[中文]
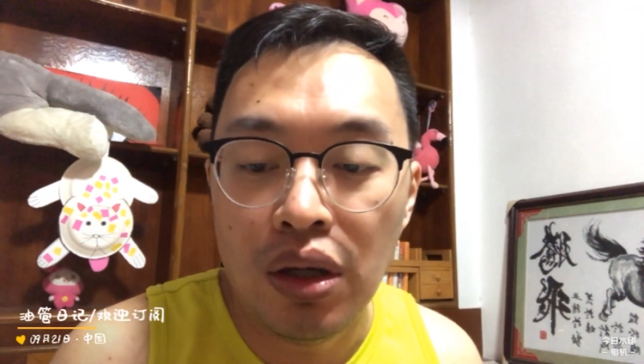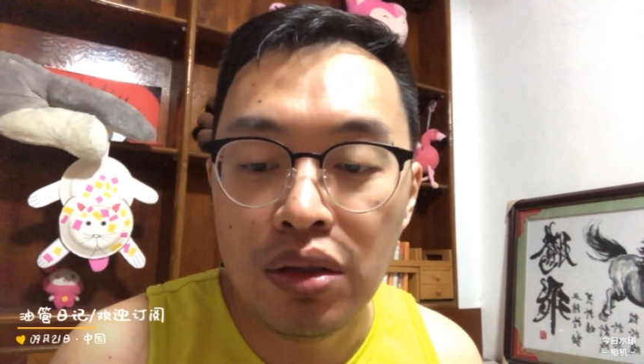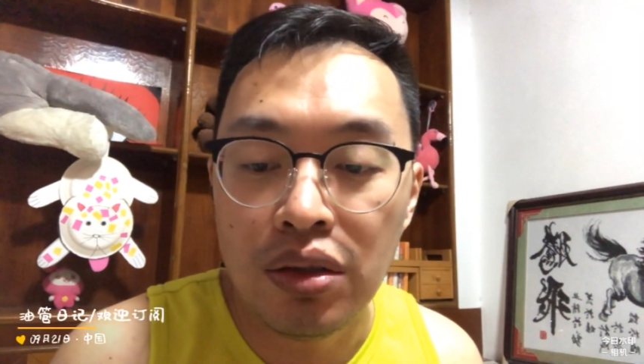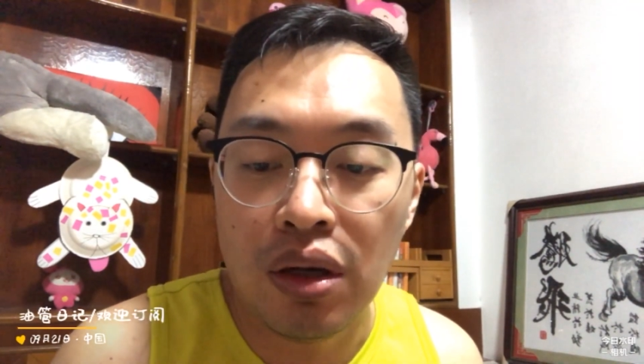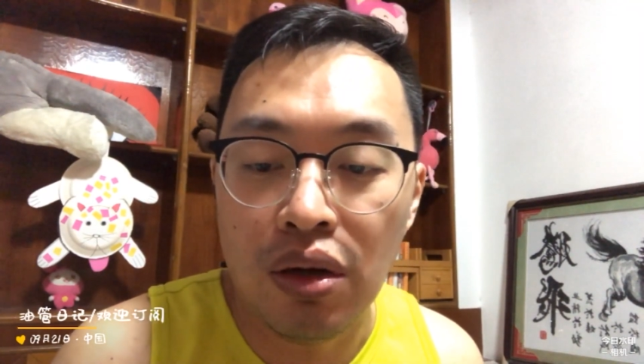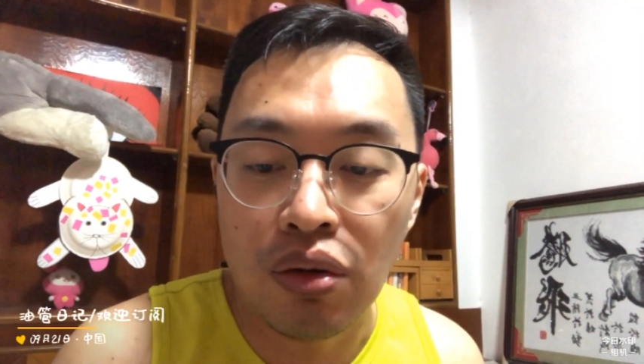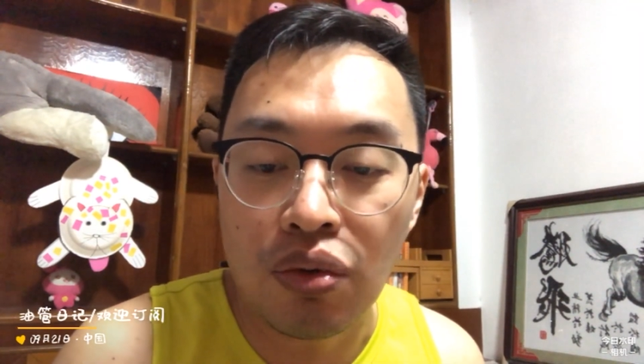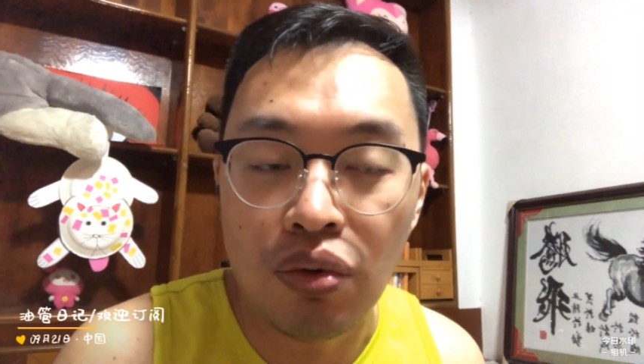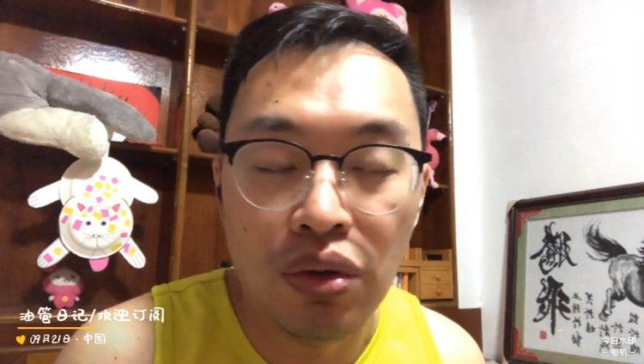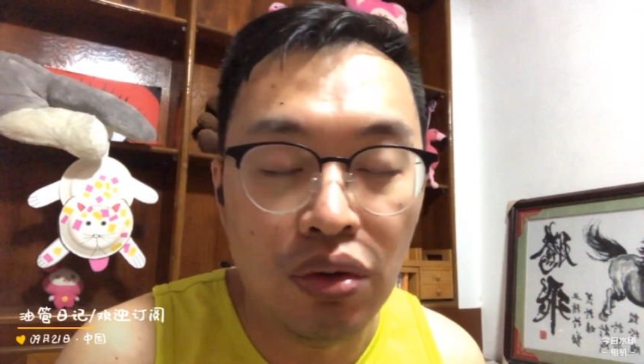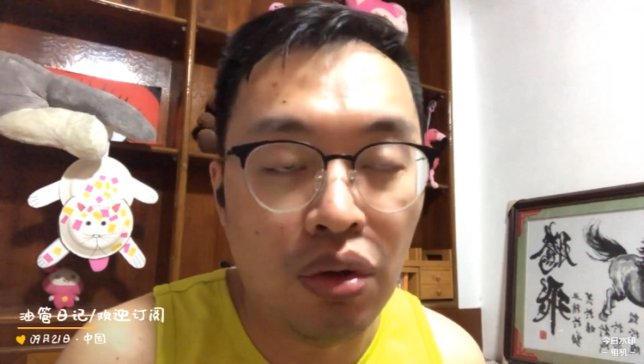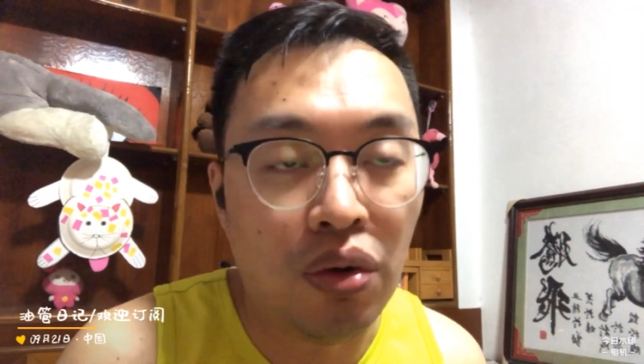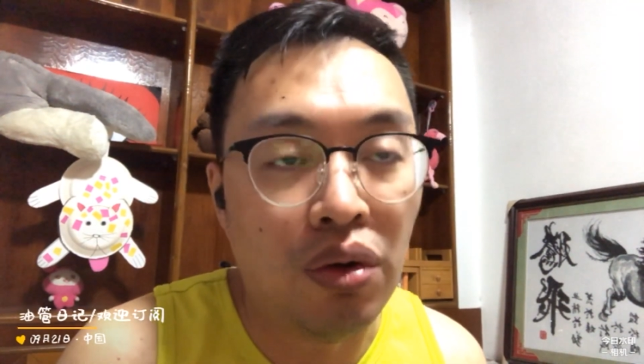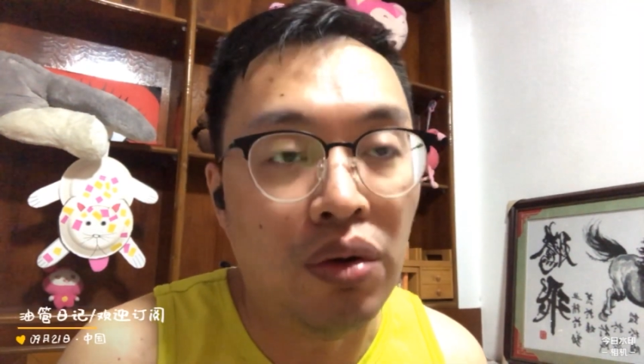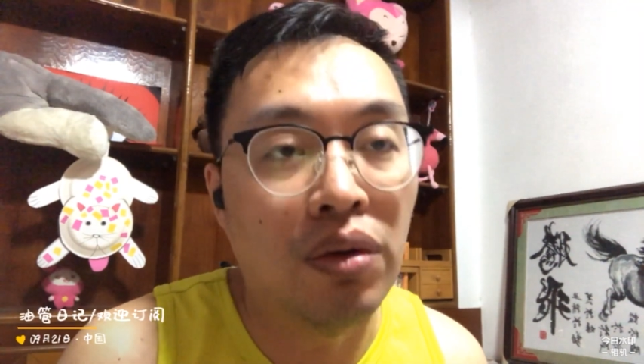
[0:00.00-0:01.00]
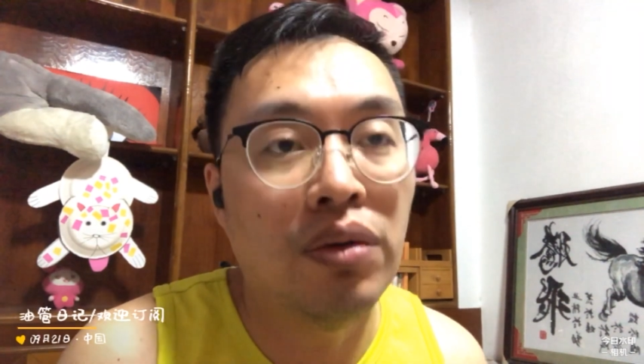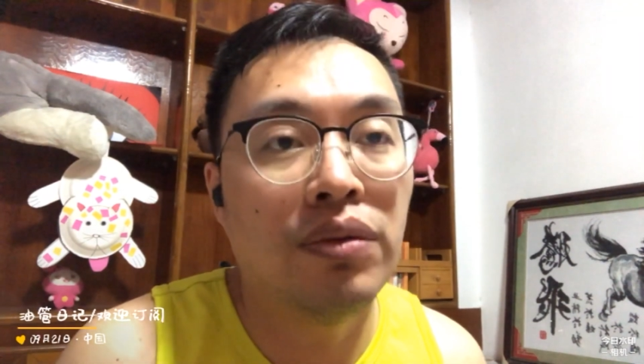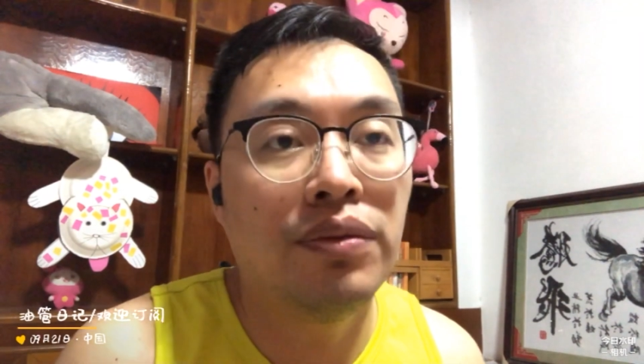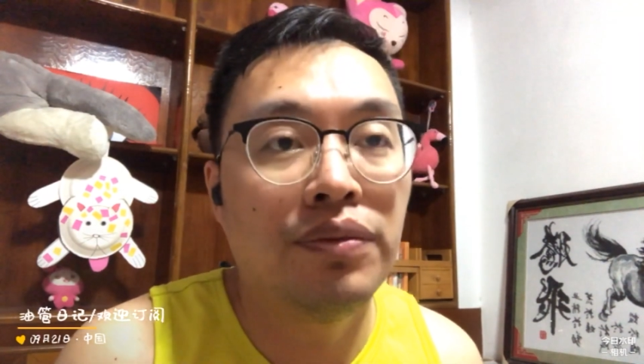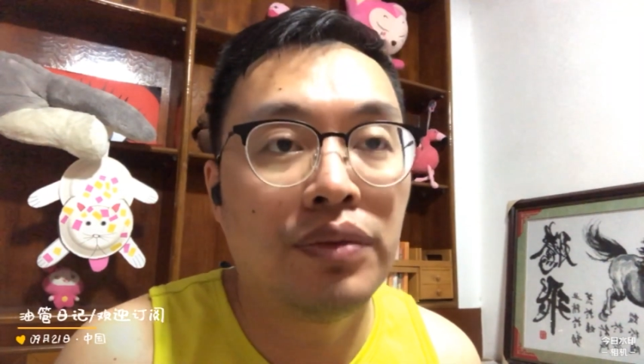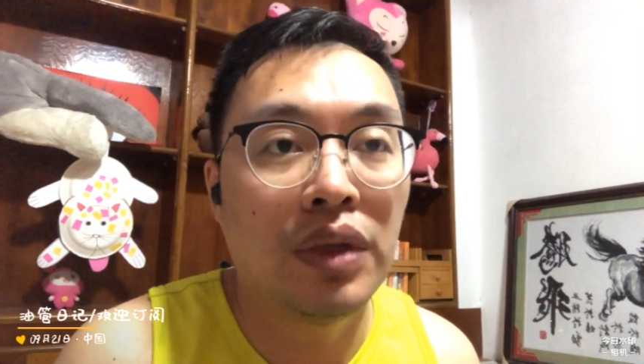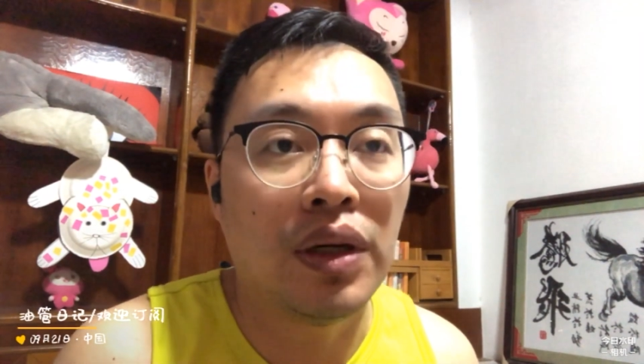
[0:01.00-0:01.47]
叫滚筒，
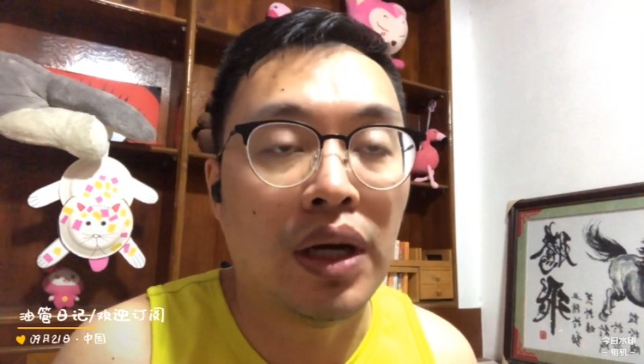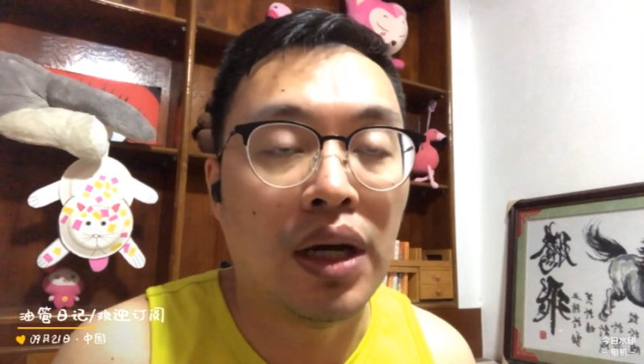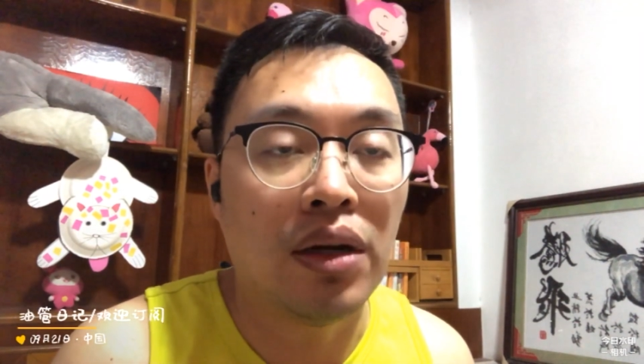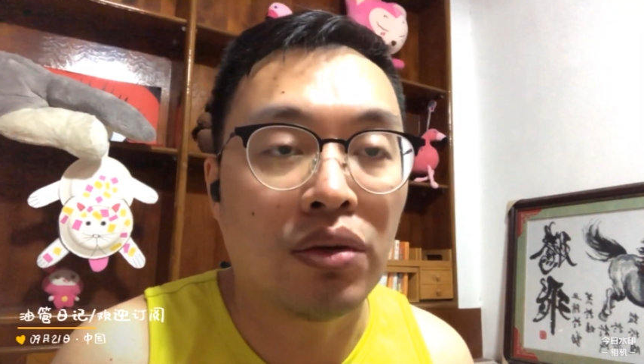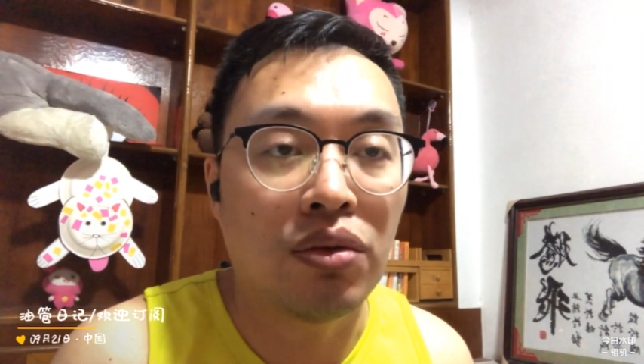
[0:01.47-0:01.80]
对吧？